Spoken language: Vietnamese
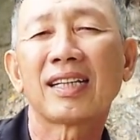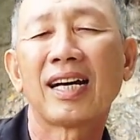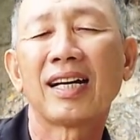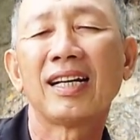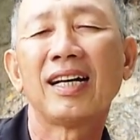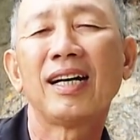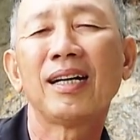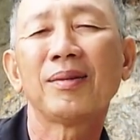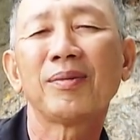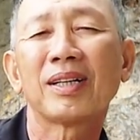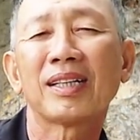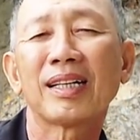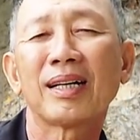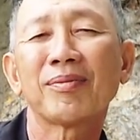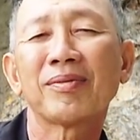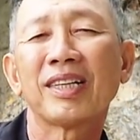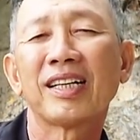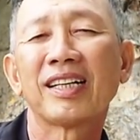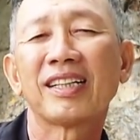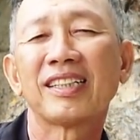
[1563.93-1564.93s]
tà lơn mà
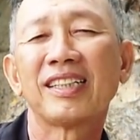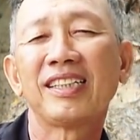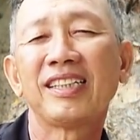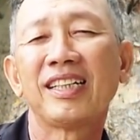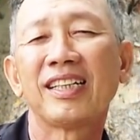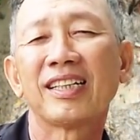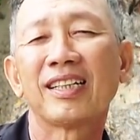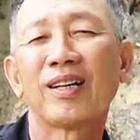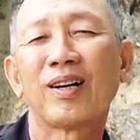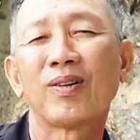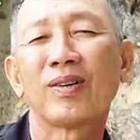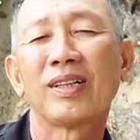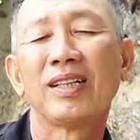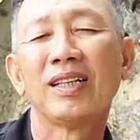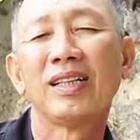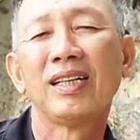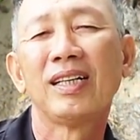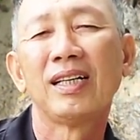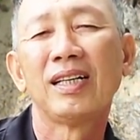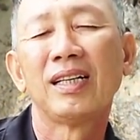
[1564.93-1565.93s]
năm thiền đi về
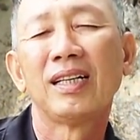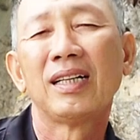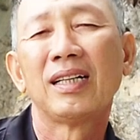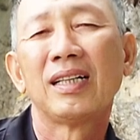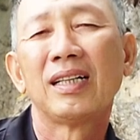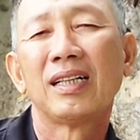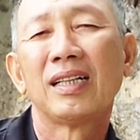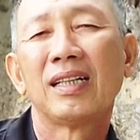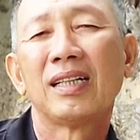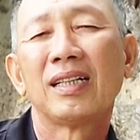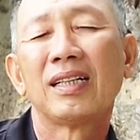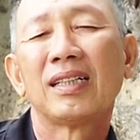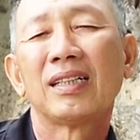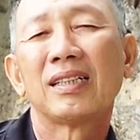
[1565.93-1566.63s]
rồi dạ